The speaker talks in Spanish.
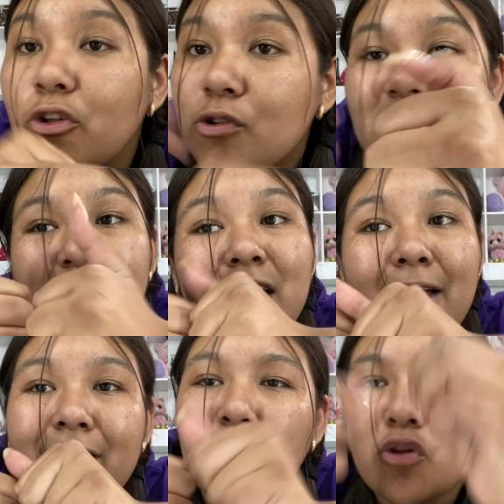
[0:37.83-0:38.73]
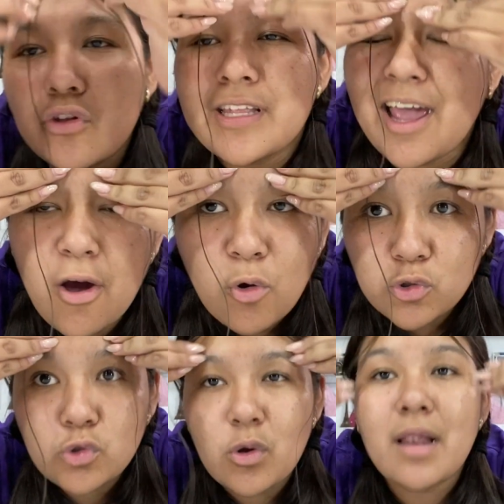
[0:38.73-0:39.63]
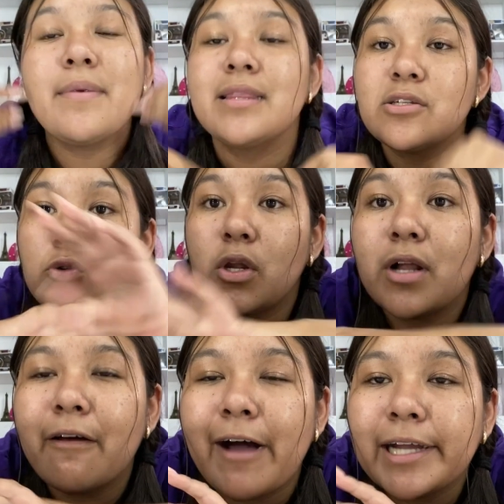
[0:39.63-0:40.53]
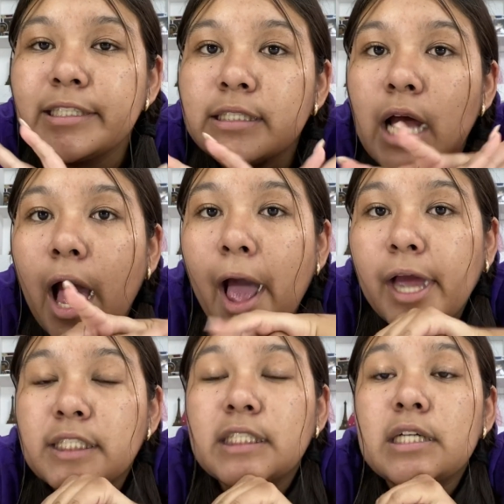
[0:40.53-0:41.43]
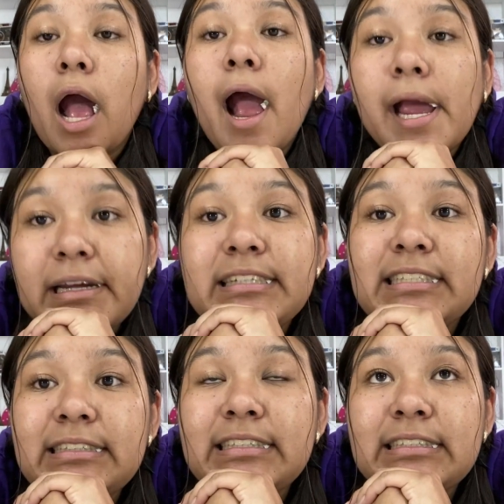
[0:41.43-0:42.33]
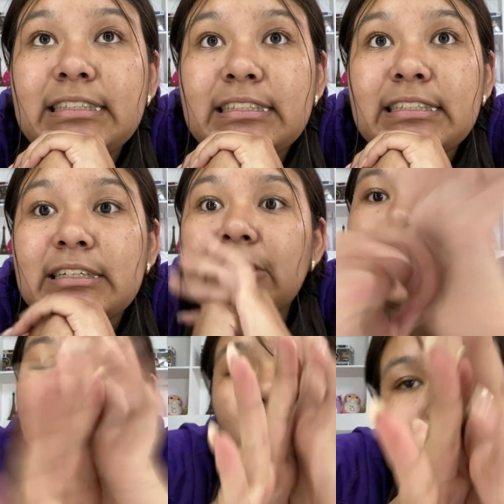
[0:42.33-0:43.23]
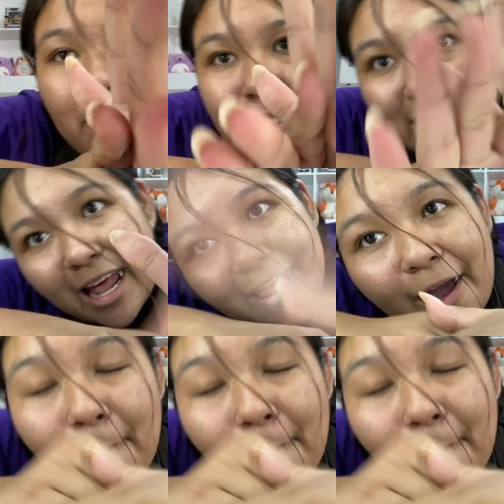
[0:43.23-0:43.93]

no estoy grabando donde usualmente suelo grabar. Y estoy muy emocionada